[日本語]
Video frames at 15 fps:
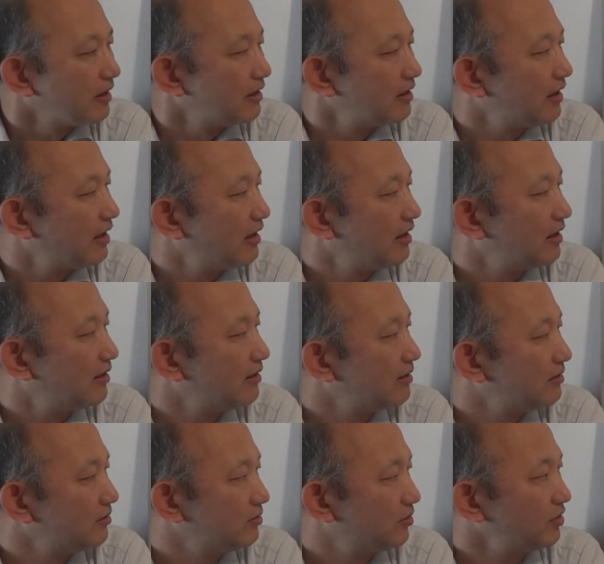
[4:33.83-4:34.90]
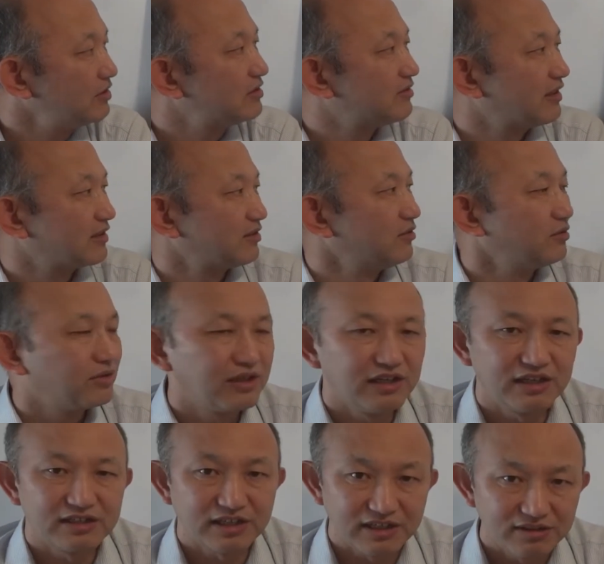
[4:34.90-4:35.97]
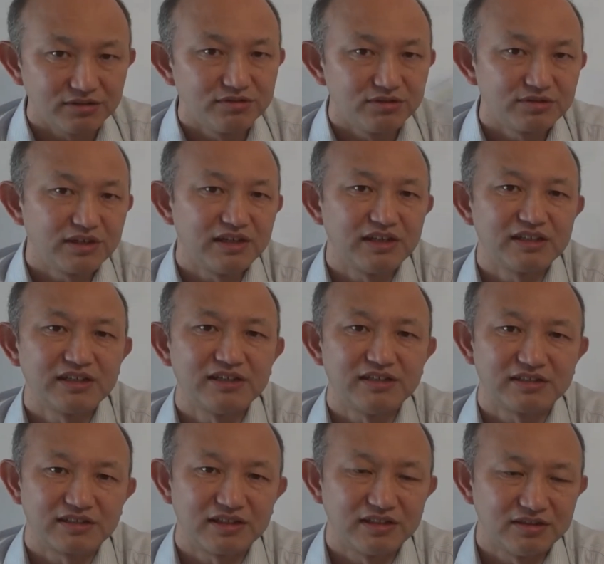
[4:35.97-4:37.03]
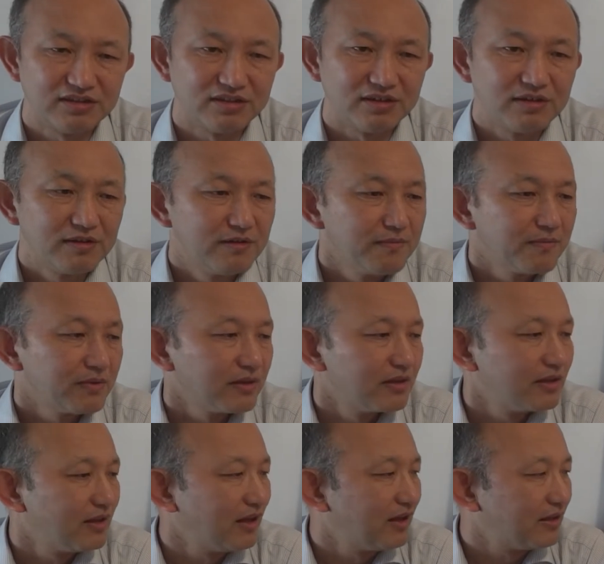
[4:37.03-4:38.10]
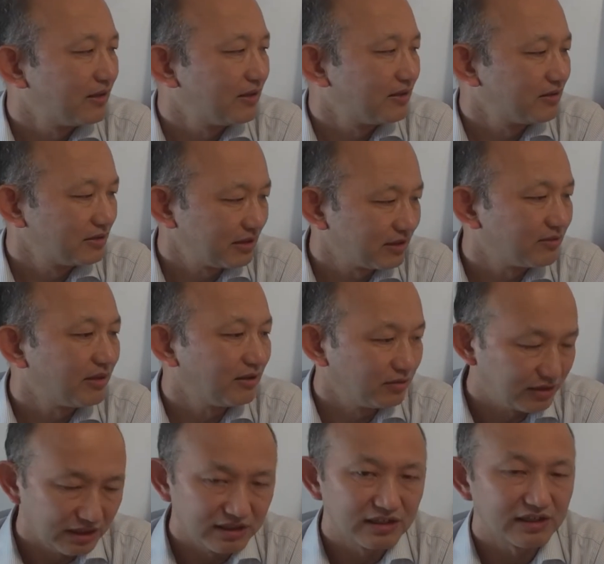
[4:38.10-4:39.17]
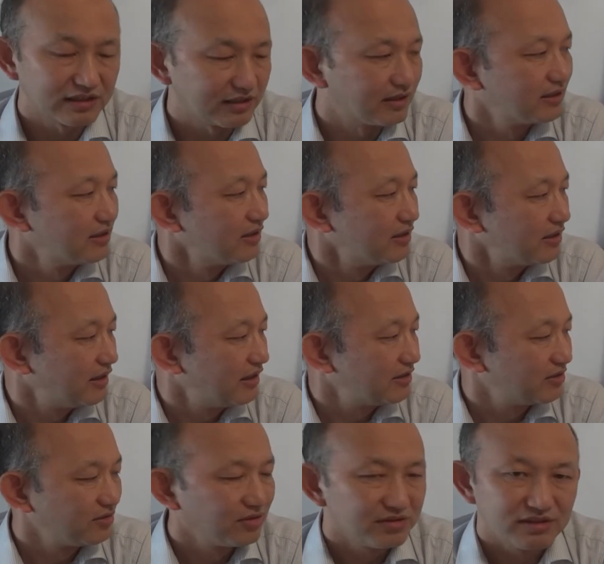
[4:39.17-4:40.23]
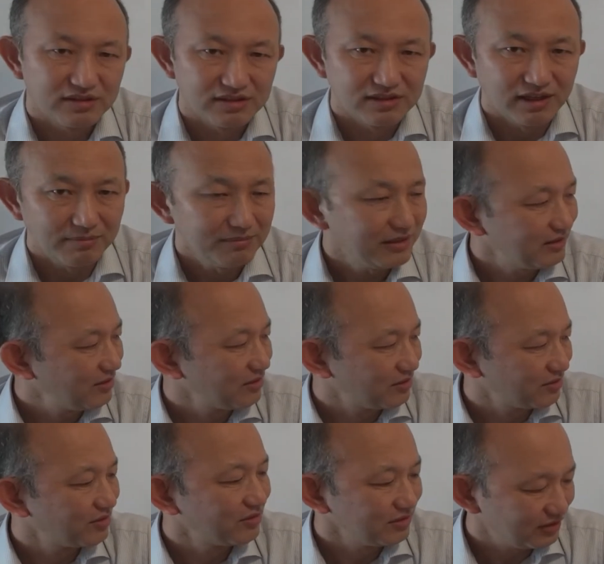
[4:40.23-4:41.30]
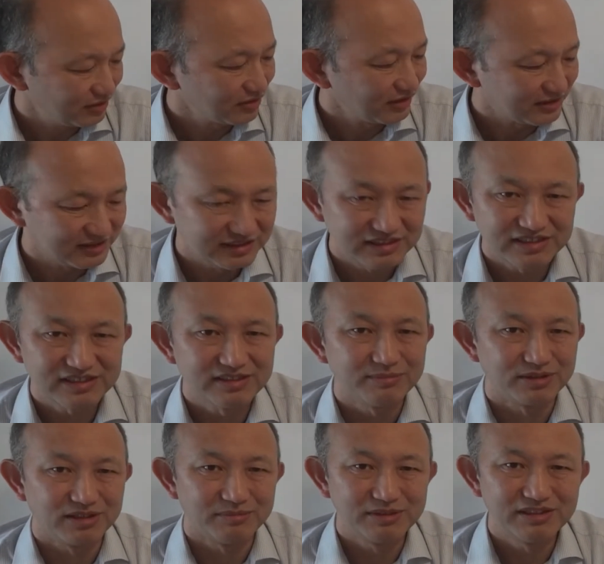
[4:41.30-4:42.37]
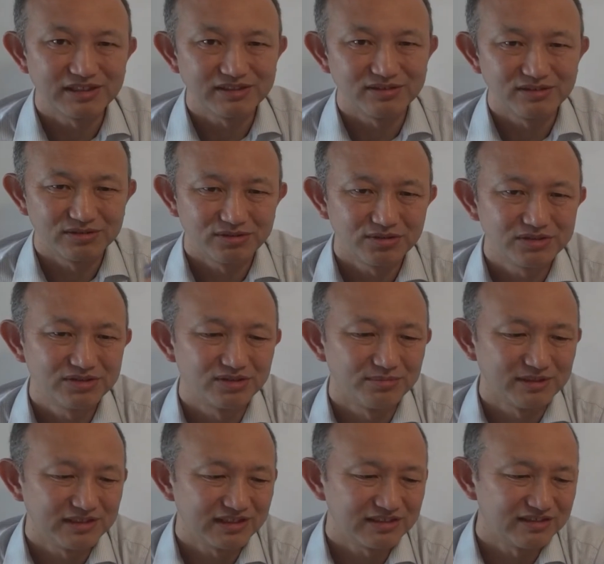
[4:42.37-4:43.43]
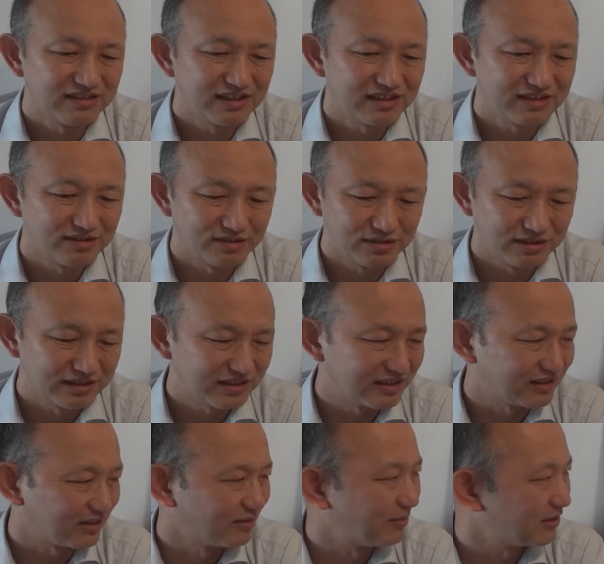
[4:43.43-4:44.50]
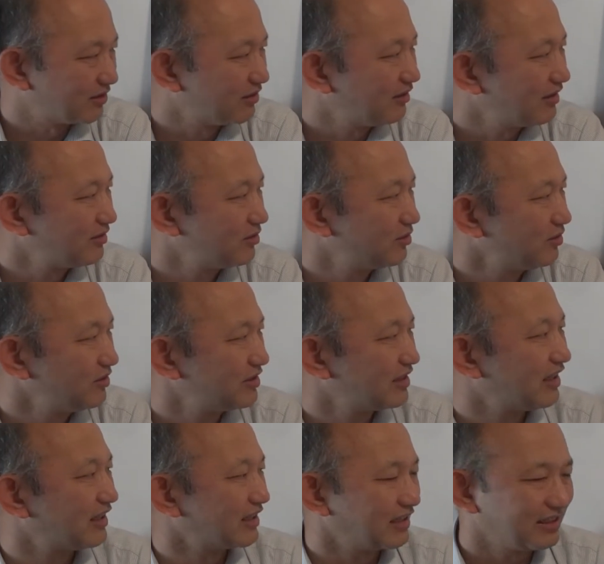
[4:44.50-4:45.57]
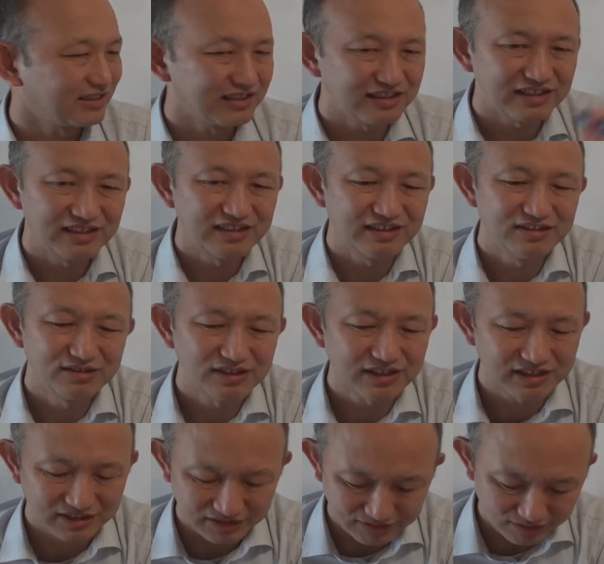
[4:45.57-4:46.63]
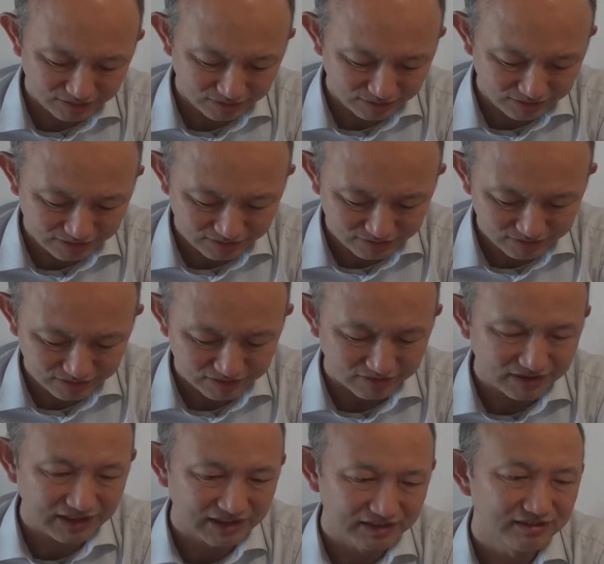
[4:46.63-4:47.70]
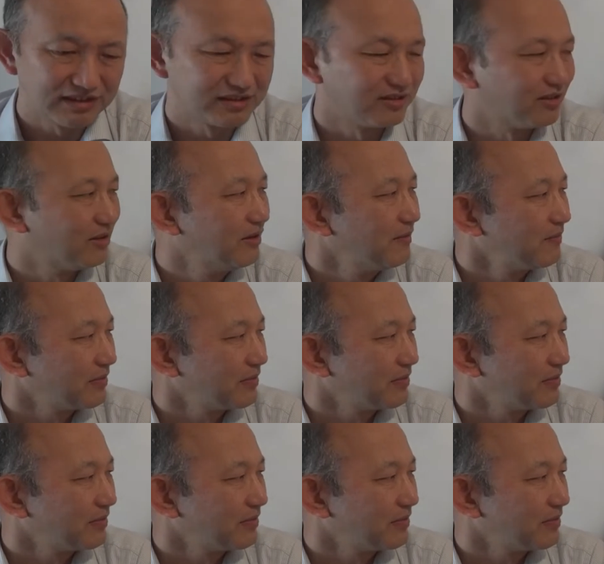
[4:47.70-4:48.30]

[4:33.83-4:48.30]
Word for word: でドイツはそれ受け入れ大量に受け入れたんですけれどであのチェコは受け入れなかったで、その難民のその人たち自身もね、みんなドイツを目指すんだっていうことを言ってたんですけど、まあそれはあのドイツが経済的に豊かだっていう理由なのか、あるいはその